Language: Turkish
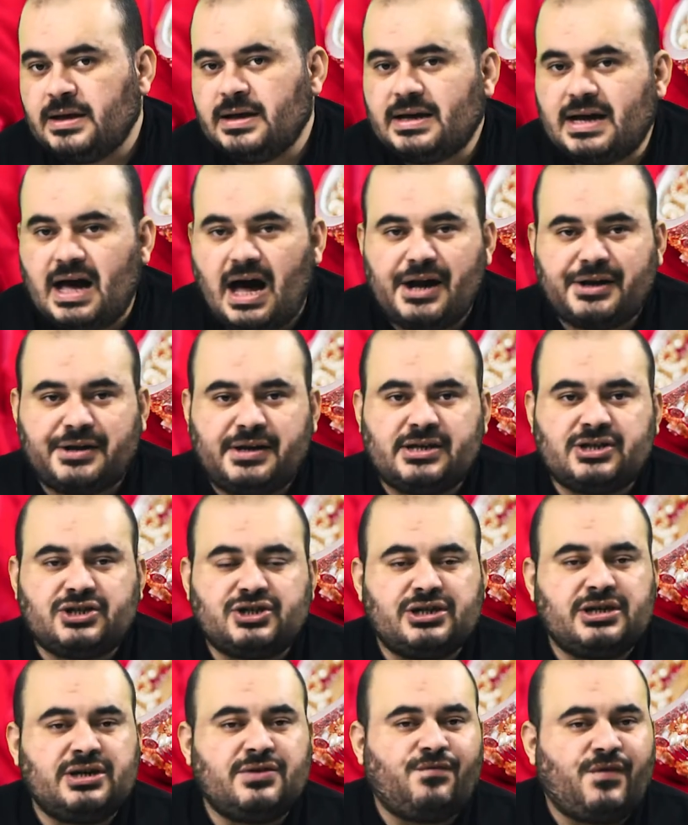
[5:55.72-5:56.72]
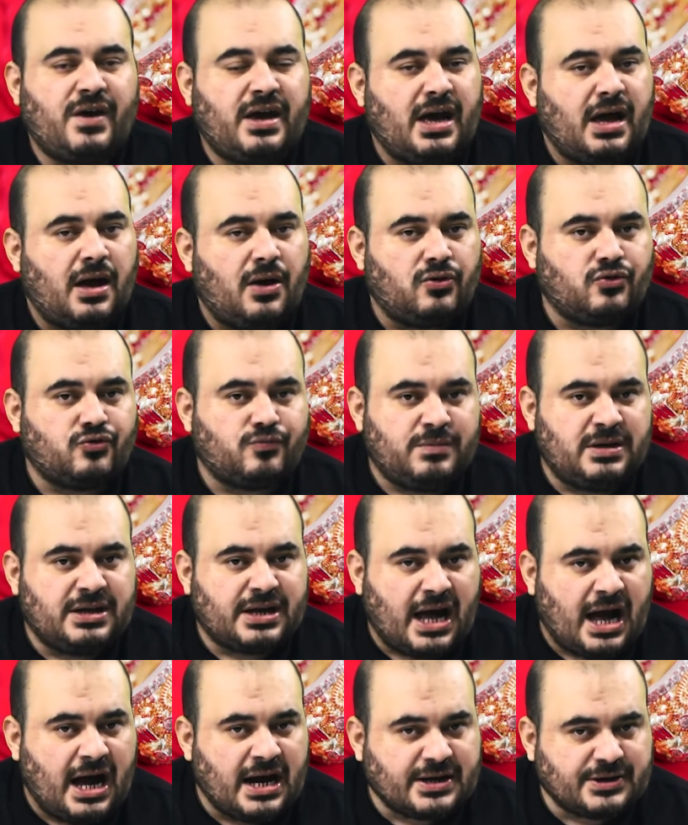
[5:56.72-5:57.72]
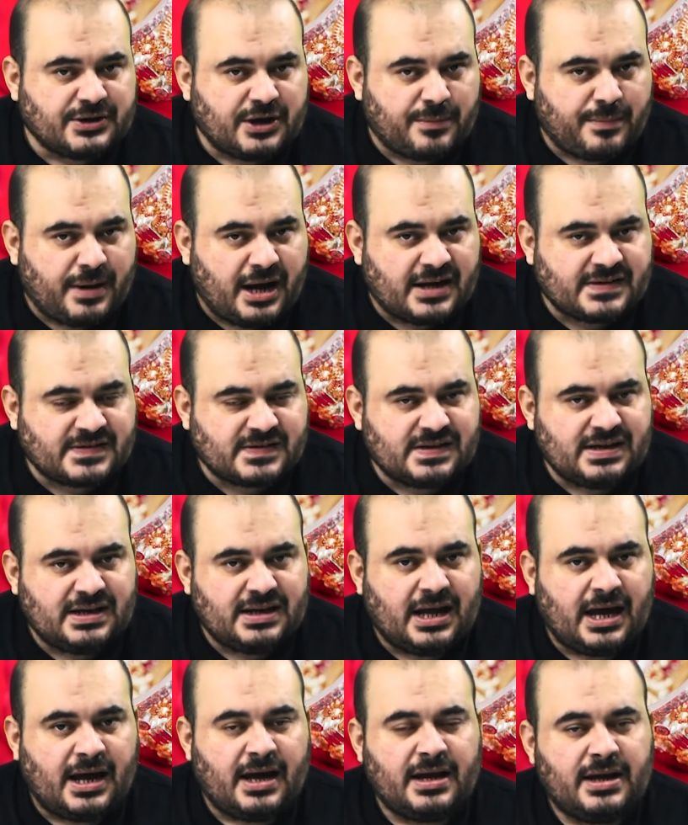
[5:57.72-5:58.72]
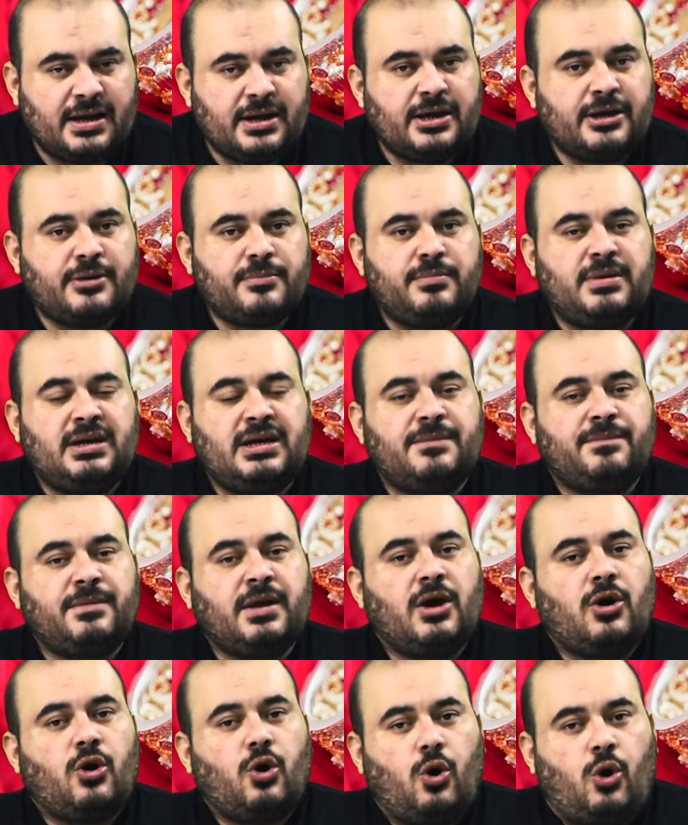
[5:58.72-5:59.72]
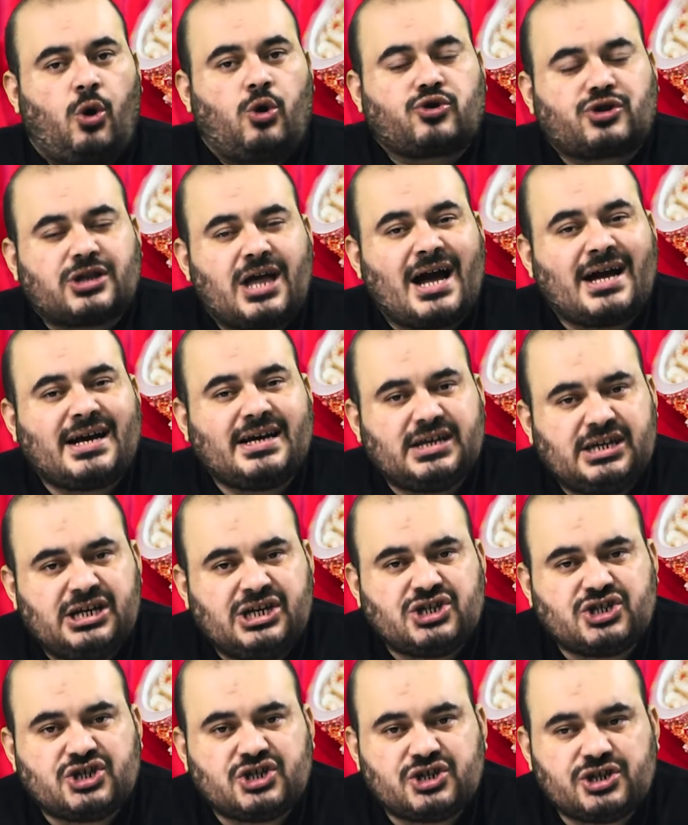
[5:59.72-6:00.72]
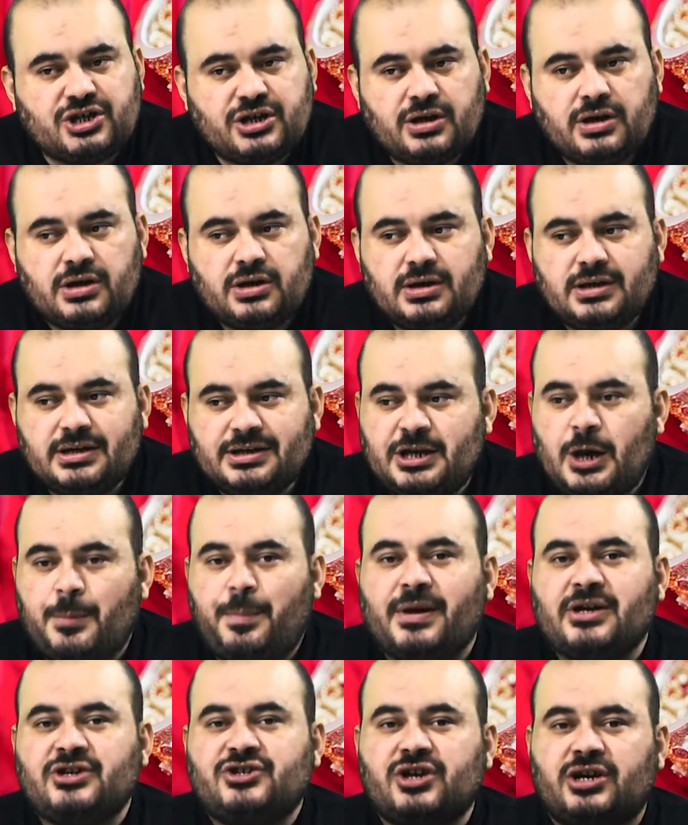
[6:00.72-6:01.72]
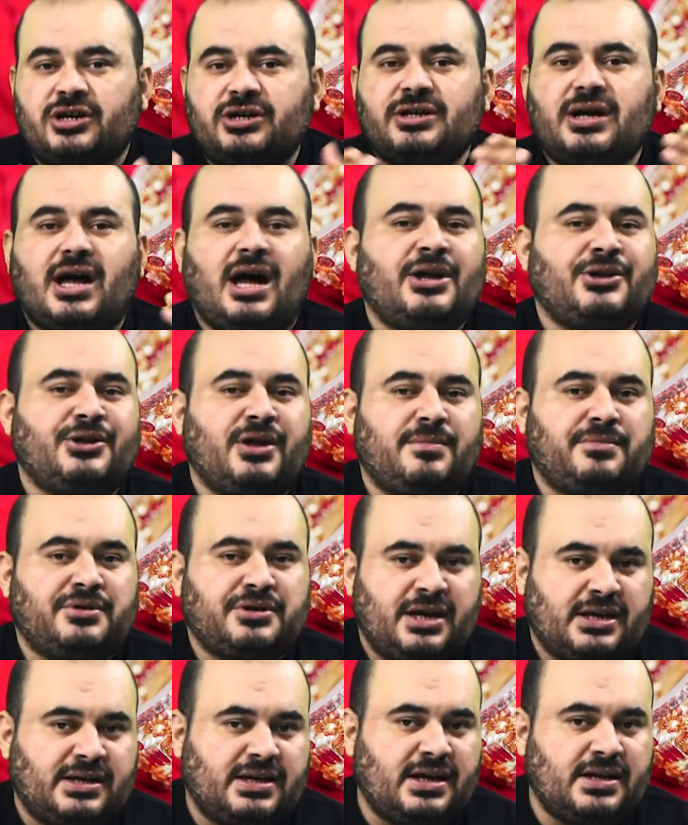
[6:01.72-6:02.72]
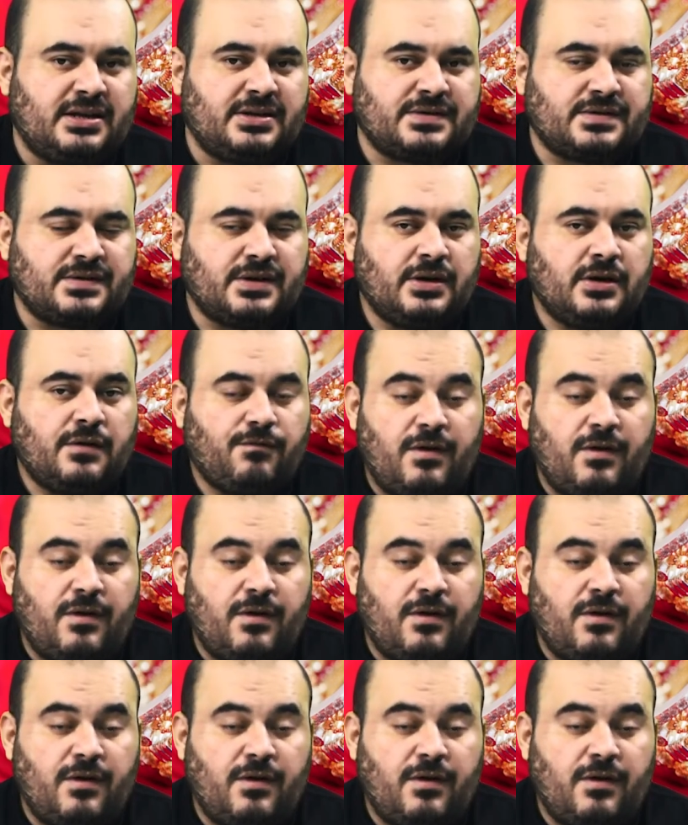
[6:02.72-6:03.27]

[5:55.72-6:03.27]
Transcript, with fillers: Kardeşi veyahut bir akrabasıyla bir ortak iş yapacağı anlamına gelir.